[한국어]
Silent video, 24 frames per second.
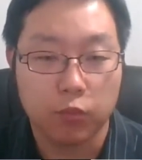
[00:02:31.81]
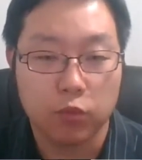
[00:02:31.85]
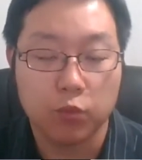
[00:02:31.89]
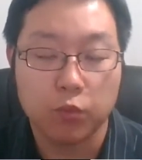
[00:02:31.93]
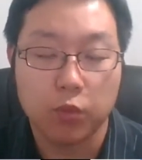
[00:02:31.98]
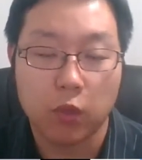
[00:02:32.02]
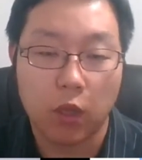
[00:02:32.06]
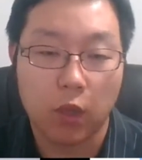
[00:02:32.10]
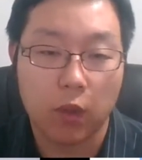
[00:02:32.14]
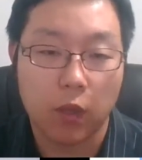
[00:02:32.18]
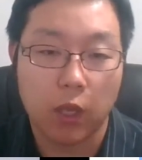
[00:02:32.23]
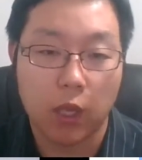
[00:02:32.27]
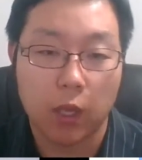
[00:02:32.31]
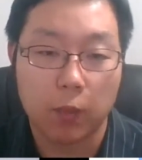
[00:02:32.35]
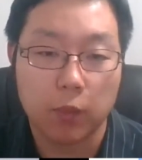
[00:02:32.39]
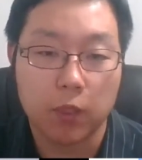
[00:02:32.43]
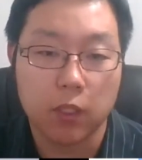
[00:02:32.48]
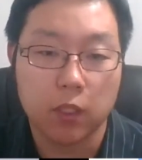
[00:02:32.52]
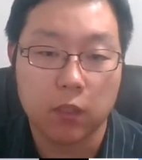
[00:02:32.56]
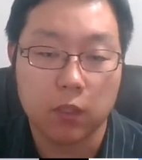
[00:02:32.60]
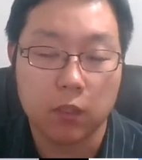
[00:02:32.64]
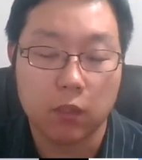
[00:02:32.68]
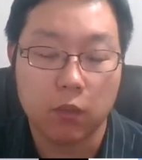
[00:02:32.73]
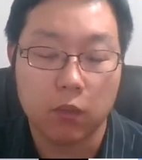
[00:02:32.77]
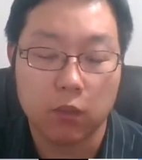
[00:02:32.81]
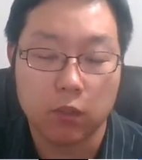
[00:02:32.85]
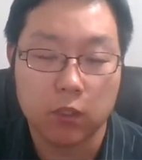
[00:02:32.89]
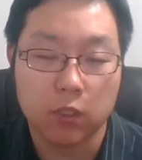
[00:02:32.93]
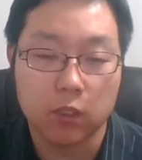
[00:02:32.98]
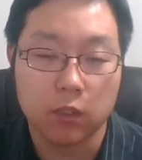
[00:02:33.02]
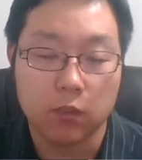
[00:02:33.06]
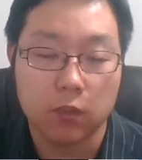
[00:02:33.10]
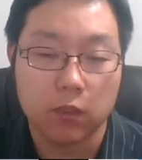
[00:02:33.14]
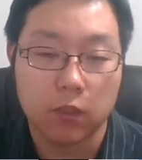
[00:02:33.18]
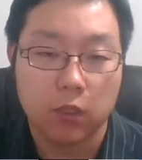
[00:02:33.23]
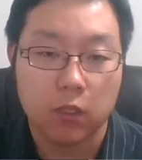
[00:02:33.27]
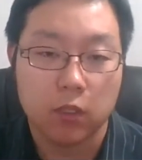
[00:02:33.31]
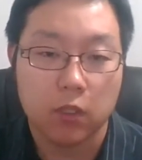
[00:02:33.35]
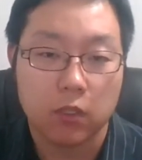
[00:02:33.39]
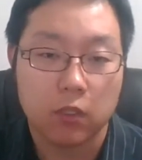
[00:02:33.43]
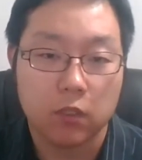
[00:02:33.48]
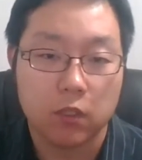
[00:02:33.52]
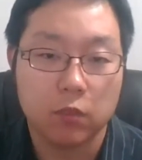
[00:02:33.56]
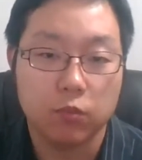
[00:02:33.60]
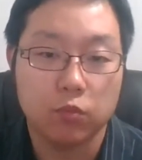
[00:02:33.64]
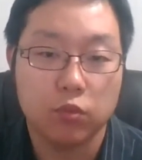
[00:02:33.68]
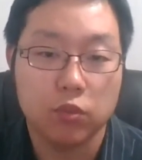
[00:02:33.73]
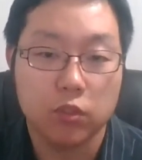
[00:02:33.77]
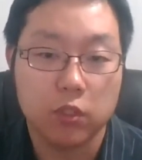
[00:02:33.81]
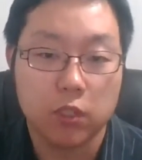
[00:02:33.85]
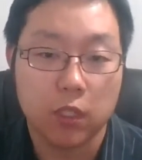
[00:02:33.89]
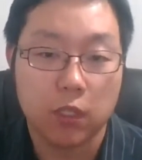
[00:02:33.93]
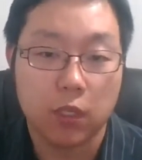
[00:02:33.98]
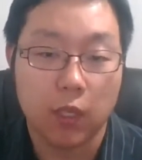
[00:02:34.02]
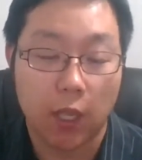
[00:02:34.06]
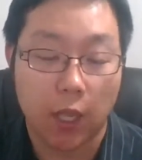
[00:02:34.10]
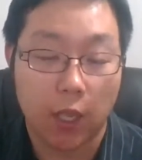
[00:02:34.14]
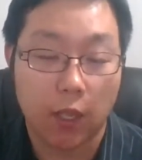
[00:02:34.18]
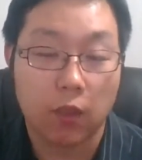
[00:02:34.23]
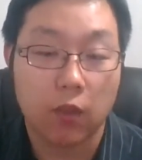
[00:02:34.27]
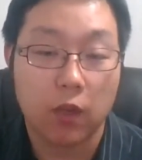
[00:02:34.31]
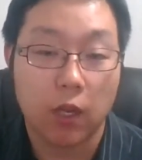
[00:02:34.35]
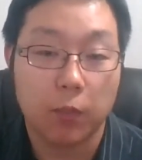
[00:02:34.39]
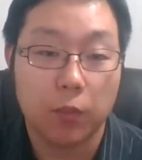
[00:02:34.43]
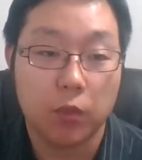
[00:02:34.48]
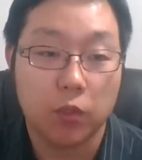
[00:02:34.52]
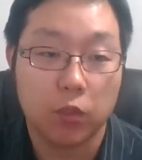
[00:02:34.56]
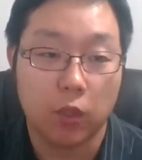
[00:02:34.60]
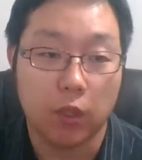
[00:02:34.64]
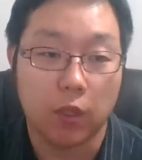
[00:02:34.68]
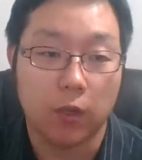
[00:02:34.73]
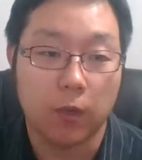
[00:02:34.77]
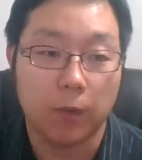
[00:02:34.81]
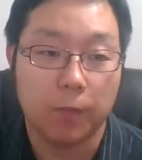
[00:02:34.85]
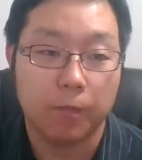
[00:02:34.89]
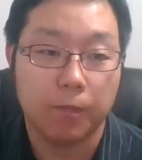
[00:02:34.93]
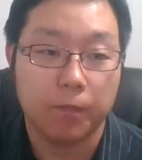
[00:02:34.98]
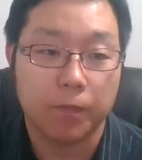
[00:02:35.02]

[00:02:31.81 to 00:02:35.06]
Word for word: 불편함이 있는 거는 그 문제를 해결하면 돼요.